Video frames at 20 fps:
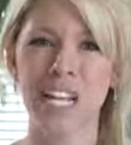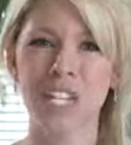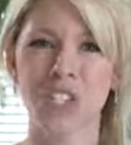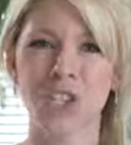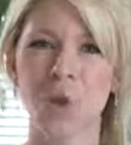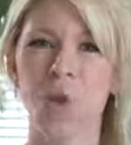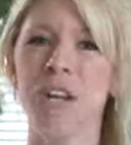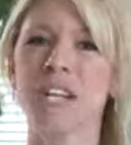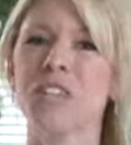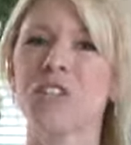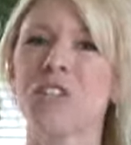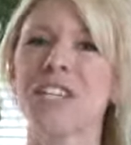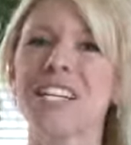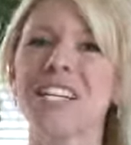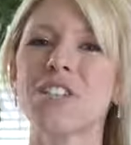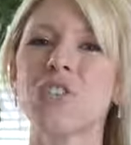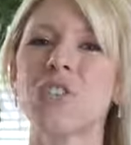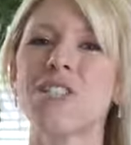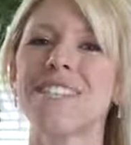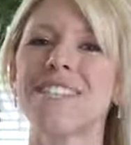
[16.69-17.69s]
Selon les
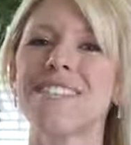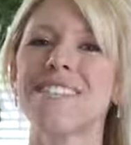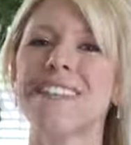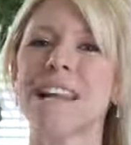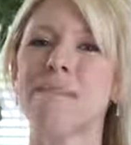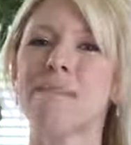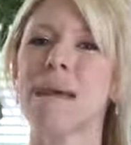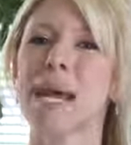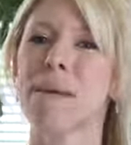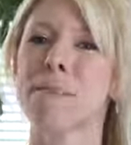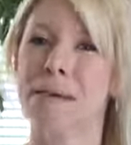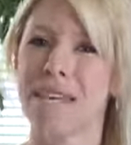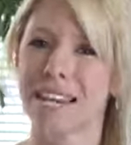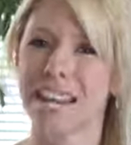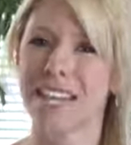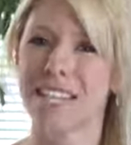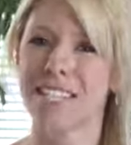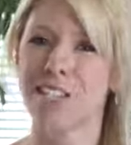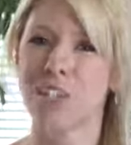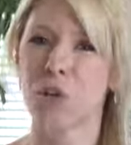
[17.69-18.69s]
données du système
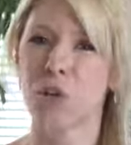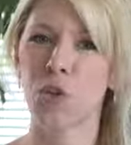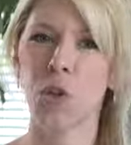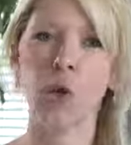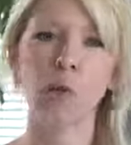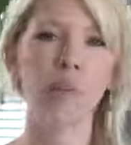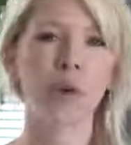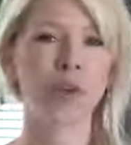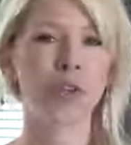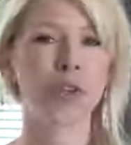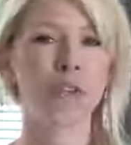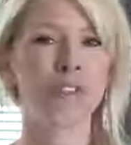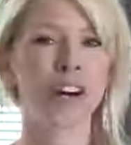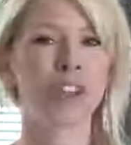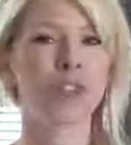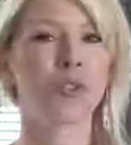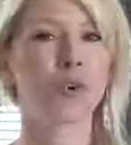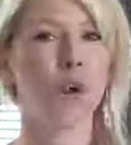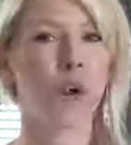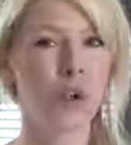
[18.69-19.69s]
MLS, le nombre de
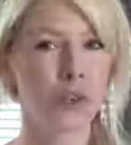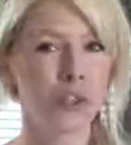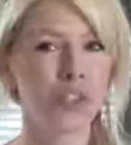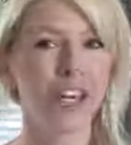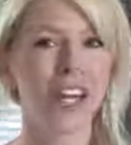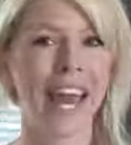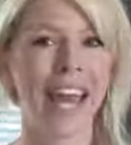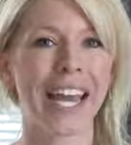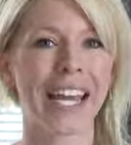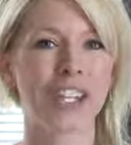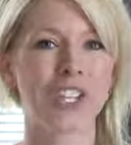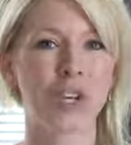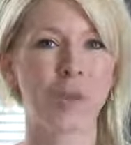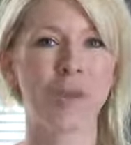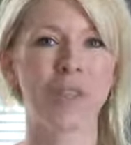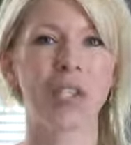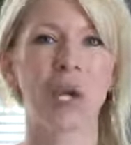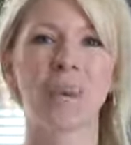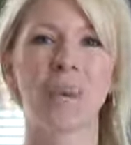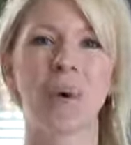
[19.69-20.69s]
ventes conclues dans la région
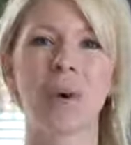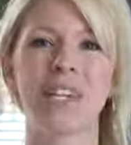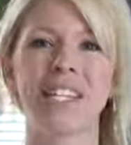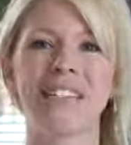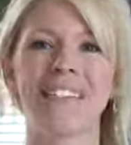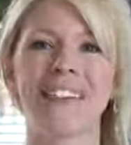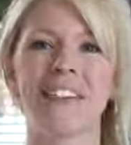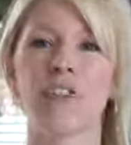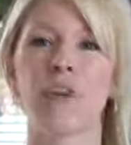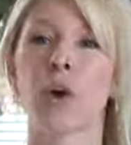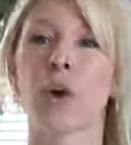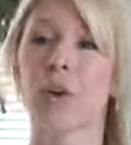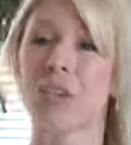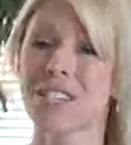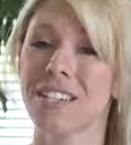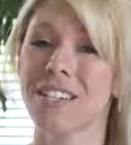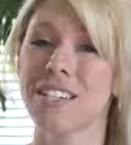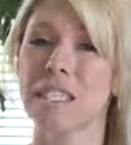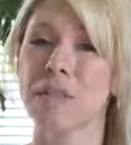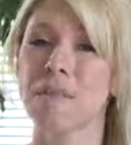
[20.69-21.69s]
métropolitaine de
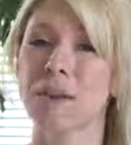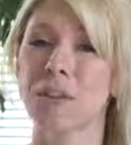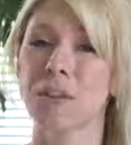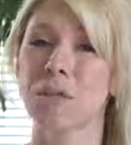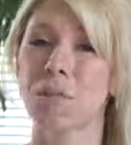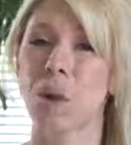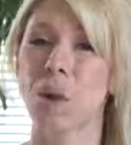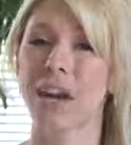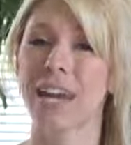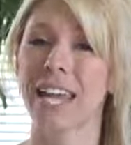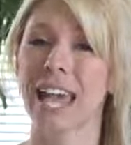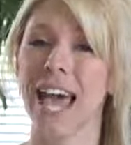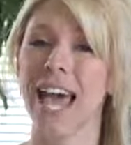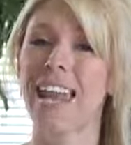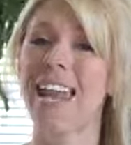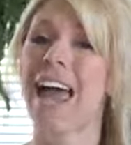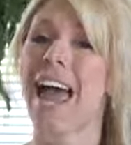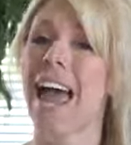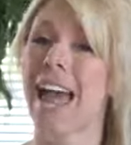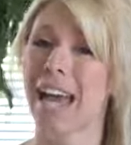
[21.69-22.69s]
recensement de
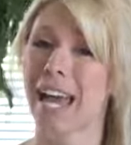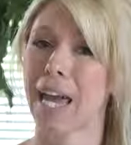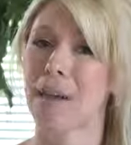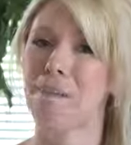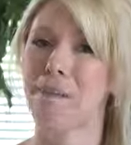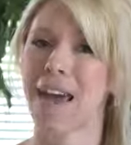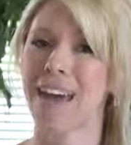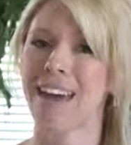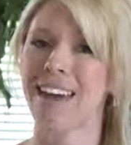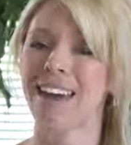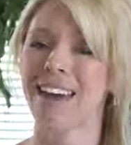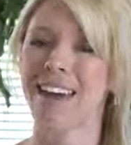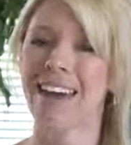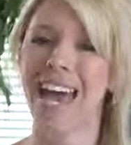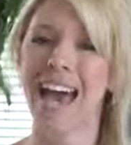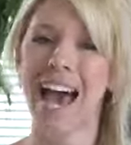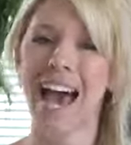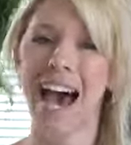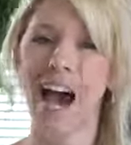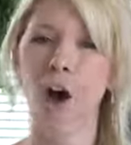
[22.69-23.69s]
Montréal, RMR,
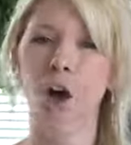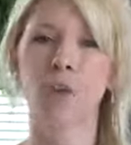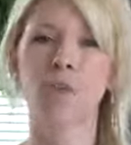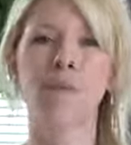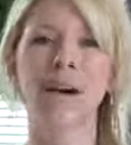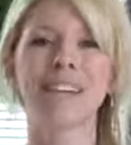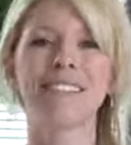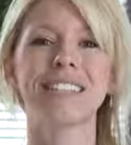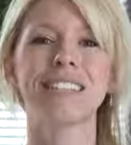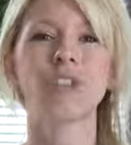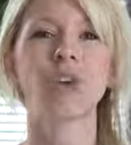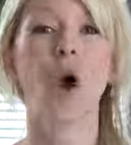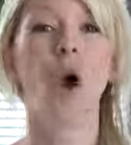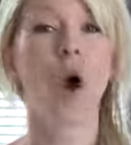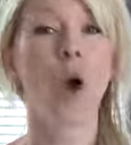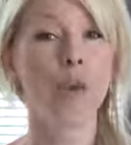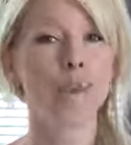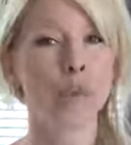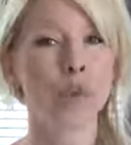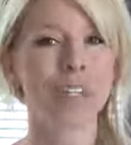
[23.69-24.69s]
a augmenté de
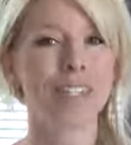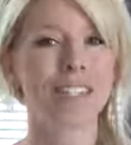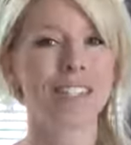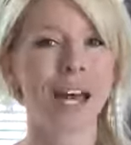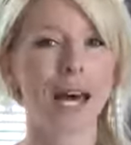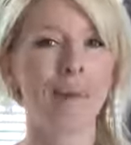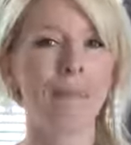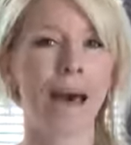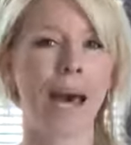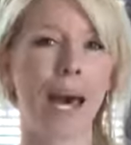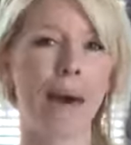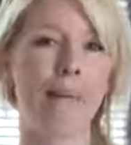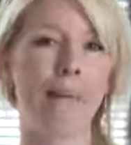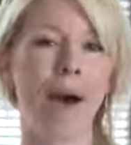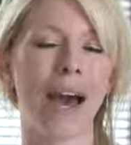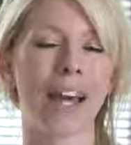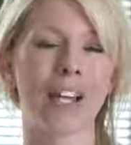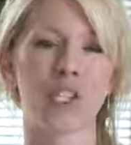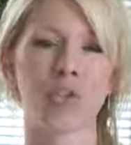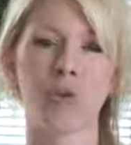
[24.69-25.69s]
1 par
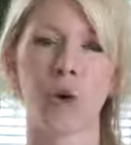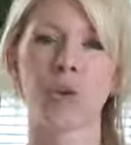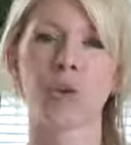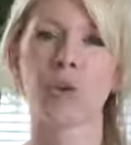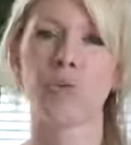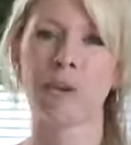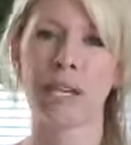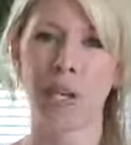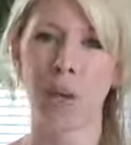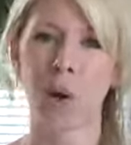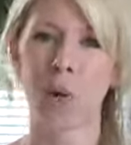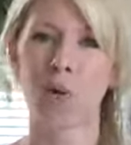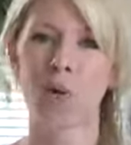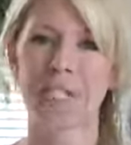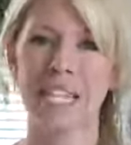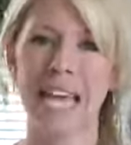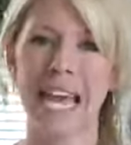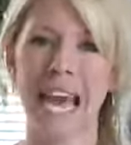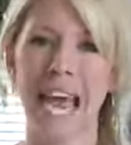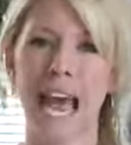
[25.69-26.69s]
rapport à juin
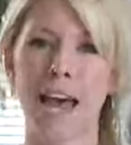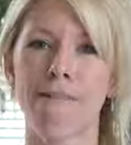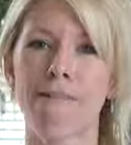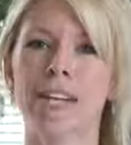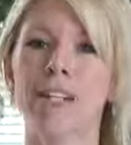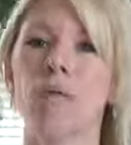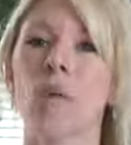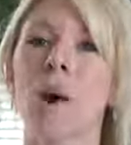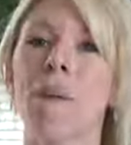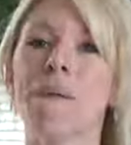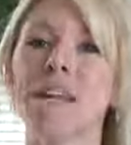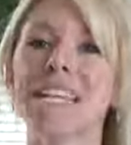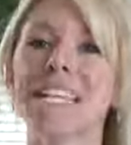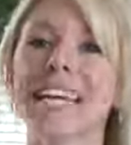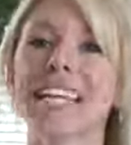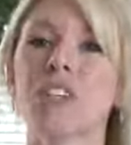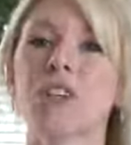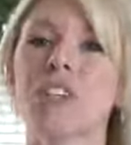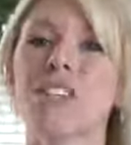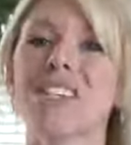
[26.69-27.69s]
2011 avec 3
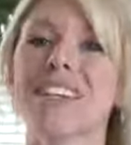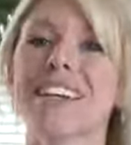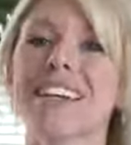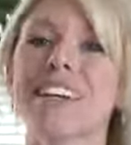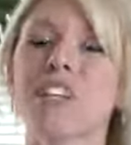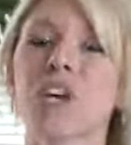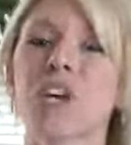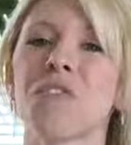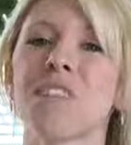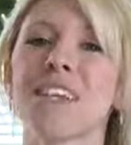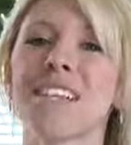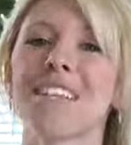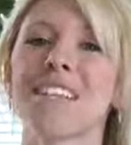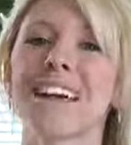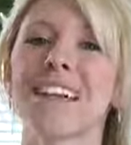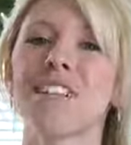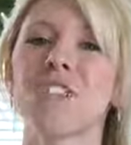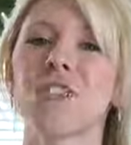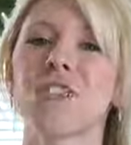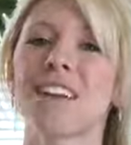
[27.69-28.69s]

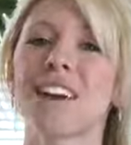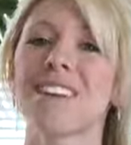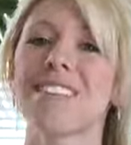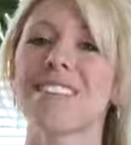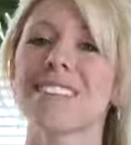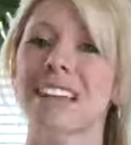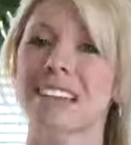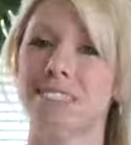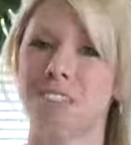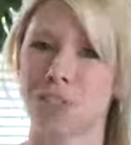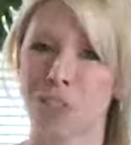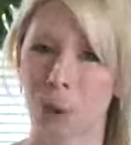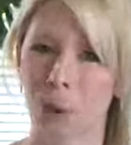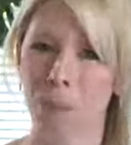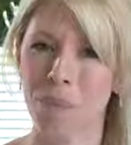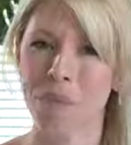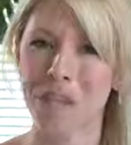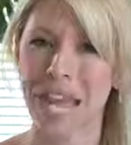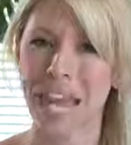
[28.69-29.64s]
496 transactions.